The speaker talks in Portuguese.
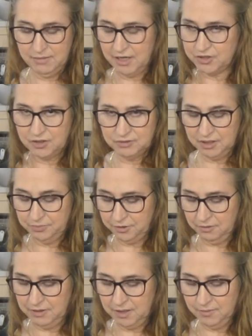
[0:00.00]
Mas não tem
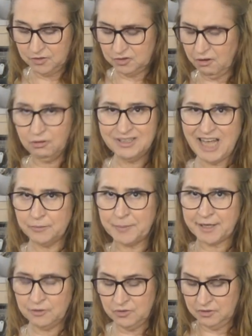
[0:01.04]
problema, só cuidado
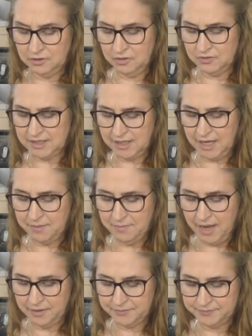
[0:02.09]
para não, não se
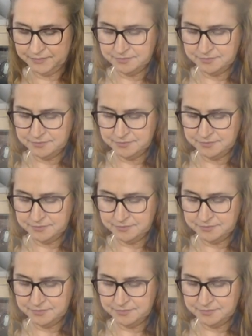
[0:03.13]
queimar.